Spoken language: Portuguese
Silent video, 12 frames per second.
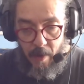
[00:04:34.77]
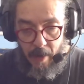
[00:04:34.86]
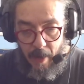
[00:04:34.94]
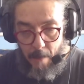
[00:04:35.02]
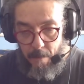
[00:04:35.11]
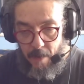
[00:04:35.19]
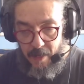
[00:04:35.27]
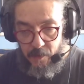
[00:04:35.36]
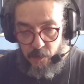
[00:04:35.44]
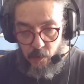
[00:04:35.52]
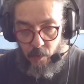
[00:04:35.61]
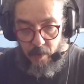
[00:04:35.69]

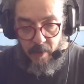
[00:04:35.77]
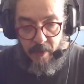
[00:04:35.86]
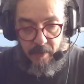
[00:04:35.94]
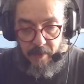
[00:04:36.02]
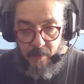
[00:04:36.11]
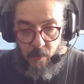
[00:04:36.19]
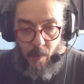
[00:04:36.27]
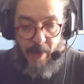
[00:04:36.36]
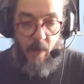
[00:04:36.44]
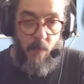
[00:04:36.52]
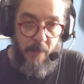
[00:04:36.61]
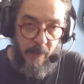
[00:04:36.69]
abaixo, que não
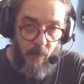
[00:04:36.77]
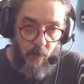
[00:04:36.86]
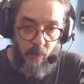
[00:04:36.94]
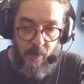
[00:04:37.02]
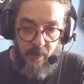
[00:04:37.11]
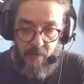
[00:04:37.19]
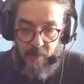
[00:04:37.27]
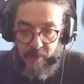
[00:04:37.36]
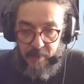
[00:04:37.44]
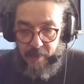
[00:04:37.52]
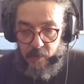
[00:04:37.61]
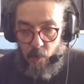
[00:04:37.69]
é um menu, na
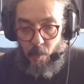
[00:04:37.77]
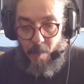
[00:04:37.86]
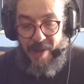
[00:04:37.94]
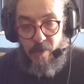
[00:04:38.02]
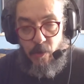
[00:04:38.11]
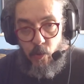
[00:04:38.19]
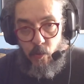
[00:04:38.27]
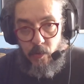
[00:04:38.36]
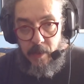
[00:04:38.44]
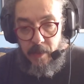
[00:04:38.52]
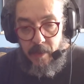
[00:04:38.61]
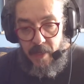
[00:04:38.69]
verdade, é uma
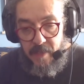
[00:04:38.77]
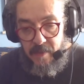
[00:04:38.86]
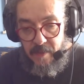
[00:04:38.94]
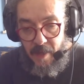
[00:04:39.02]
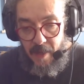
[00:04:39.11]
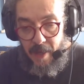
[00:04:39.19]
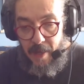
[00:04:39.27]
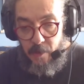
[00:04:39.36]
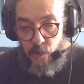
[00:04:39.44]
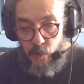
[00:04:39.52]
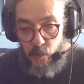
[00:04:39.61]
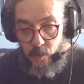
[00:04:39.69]
ajuda. Essa
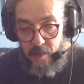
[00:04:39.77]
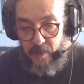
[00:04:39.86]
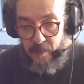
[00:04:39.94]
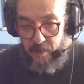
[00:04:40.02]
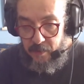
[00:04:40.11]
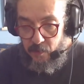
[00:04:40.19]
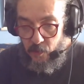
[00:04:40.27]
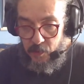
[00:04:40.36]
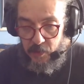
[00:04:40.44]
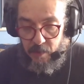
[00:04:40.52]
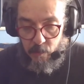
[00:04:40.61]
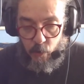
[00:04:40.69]
ajuda que
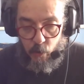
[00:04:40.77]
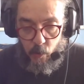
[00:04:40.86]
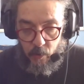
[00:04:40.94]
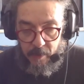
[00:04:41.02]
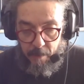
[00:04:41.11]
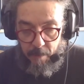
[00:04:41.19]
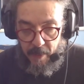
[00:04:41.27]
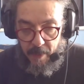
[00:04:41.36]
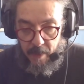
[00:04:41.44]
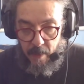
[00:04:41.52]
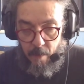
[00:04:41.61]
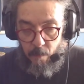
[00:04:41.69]
nós temos no
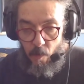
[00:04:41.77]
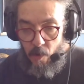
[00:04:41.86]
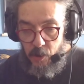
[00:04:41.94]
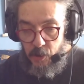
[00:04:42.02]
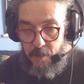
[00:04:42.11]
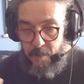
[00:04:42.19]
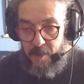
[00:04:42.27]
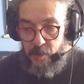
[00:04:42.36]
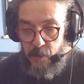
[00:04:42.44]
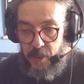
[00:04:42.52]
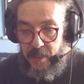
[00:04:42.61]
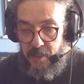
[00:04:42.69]
rodapé mostra para
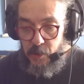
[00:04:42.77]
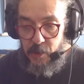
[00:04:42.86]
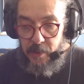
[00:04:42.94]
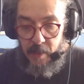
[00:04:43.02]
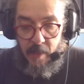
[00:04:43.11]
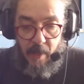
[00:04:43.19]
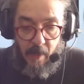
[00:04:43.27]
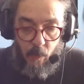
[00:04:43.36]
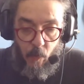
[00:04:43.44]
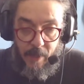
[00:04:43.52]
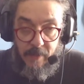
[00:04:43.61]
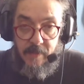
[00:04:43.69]
gente
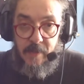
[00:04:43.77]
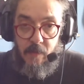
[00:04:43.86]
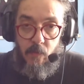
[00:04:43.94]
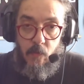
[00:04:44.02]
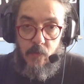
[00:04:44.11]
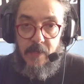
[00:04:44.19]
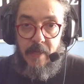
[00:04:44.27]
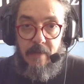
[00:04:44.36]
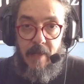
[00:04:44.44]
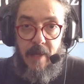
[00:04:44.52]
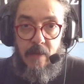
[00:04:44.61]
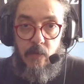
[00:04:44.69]
quais são os
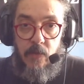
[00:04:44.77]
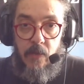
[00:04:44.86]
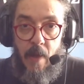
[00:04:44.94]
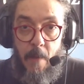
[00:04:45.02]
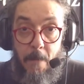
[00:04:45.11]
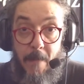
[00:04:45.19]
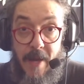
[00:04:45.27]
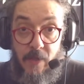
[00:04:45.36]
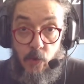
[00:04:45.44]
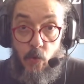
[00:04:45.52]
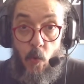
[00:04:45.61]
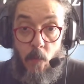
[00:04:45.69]
atalhos
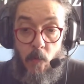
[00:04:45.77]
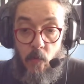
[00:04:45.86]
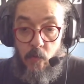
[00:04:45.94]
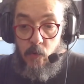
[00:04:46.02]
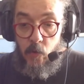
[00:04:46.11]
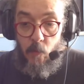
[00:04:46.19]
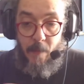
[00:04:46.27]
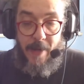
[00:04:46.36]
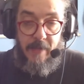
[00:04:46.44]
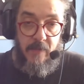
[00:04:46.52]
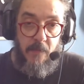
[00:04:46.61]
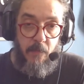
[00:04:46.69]
mais comuns ou
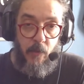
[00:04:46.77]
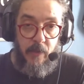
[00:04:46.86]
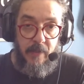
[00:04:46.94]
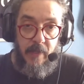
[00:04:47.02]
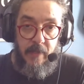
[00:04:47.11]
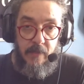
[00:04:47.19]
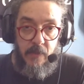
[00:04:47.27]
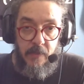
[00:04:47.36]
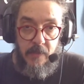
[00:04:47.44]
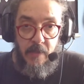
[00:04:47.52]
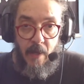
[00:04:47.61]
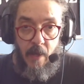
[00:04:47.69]
mais
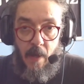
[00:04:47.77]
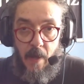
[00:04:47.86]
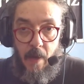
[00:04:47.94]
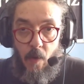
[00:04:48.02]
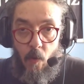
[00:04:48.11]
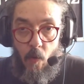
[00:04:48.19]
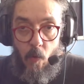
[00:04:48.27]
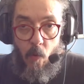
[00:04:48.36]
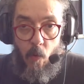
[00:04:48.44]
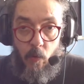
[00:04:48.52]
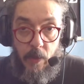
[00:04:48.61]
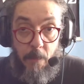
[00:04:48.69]
importantes uh, ou,
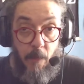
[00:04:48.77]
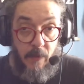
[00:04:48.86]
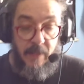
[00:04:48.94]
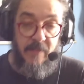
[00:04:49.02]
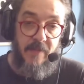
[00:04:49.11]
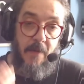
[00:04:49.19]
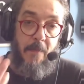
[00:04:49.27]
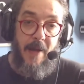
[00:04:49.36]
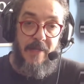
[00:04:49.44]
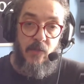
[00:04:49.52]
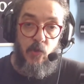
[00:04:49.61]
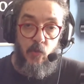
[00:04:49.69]
ou que podem ser
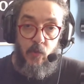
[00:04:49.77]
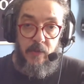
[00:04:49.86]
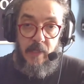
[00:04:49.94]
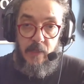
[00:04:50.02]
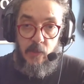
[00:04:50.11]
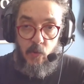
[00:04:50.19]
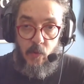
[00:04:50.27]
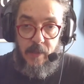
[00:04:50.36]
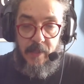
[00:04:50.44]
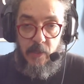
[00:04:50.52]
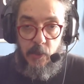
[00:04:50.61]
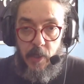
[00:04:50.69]
mais úteis
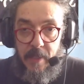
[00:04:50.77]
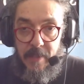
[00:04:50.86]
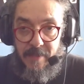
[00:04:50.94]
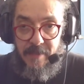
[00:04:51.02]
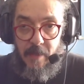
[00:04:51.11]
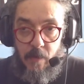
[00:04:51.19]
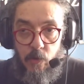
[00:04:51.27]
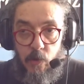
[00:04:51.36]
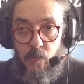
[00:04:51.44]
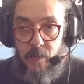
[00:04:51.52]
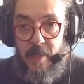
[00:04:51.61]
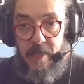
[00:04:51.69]
durante a edição
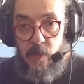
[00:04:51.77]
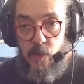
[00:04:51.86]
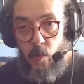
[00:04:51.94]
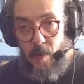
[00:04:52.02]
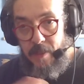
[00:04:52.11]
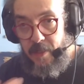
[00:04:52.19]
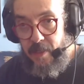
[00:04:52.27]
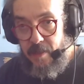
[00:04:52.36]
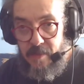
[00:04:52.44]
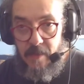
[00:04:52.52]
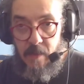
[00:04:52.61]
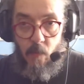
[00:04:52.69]
de um texto, ou a
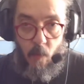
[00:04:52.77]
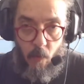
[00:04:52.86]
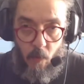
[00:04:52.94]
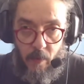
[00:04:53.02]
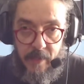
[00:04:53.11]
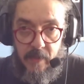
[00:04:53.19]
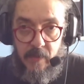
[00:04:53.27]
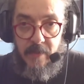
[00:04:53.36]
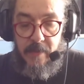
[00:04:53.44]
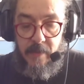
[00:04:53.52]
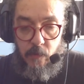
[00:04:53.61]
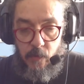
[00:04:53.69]
criação ou a
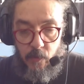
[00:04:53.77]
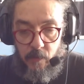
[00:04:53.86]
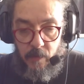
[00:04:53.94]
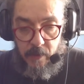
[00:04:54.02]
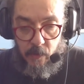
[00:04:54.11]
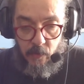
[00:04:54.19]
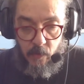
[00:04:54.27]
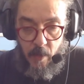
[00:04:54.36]
edição de um texto.